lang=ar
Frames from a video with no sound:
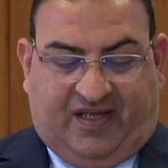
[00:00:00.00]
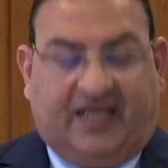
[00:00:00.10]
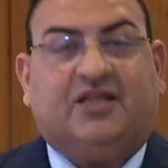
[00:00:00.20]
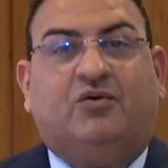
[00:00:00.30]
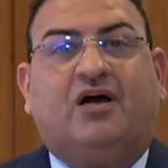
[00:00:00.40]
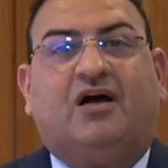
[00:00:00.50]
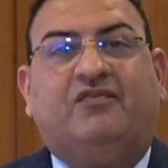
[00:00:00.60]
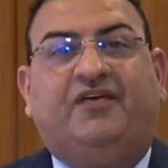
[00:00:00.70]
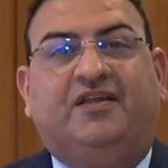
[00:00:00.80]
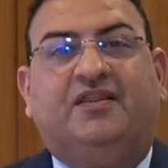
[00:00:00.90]

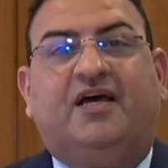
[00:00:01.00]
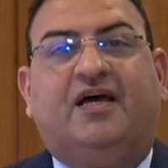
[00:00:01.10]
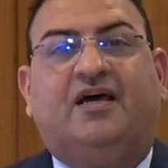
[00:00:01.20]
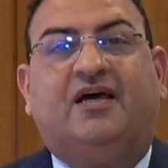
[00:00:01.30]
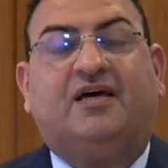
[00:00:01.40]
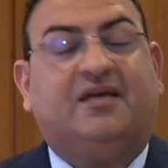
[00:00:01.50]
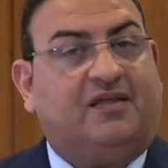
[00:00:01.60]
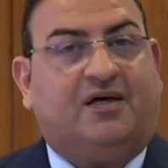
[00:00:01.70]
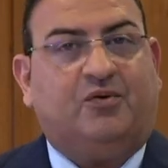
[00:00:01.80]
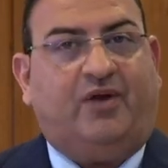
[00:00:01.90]
يتوقف عندها
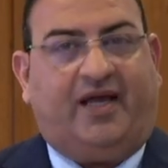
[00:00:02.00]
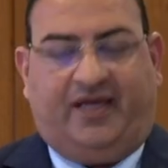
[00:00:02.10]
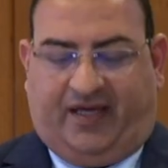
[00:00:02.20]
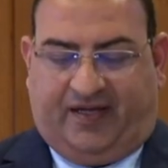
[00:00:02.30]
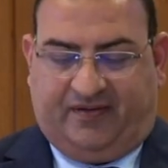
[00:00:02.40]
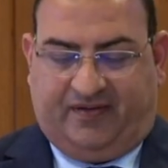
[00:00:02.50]
قطار الحياة